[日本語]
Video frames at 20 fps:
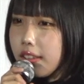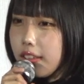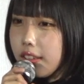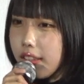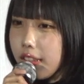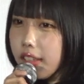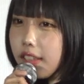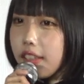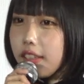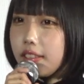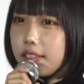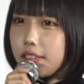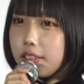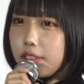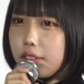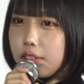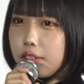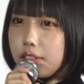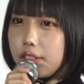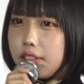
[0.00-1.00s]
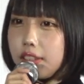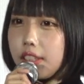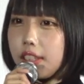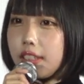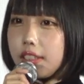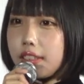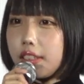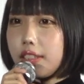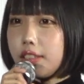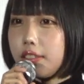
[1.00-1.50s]
でその落
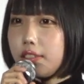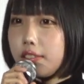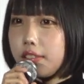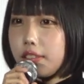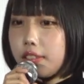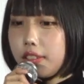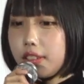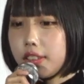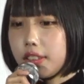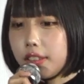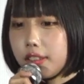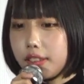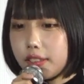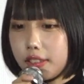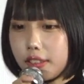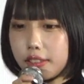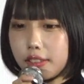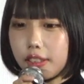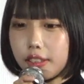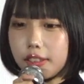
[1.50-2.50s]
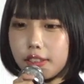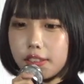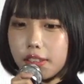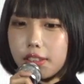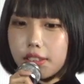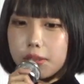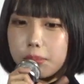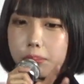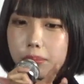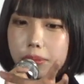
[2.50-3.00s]
合さんと横田さんが撮影し
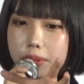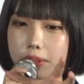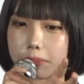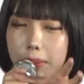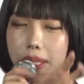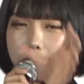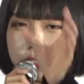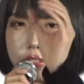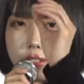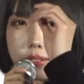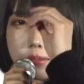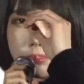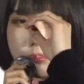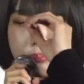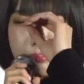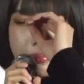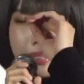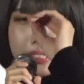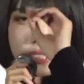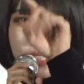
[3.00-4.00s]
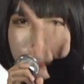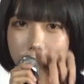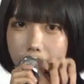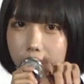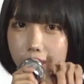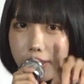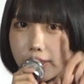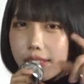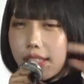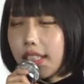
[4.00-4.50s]
てる目の目先
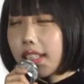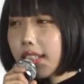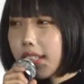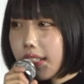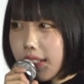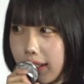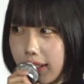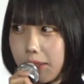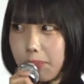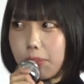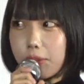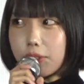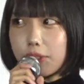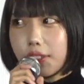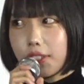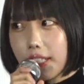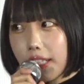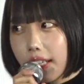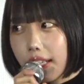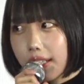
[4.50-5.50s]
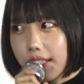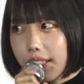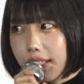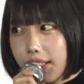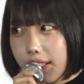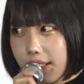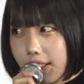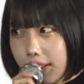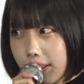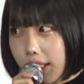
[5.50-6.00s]
の先に僕が
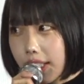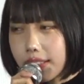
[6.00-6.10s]
いる、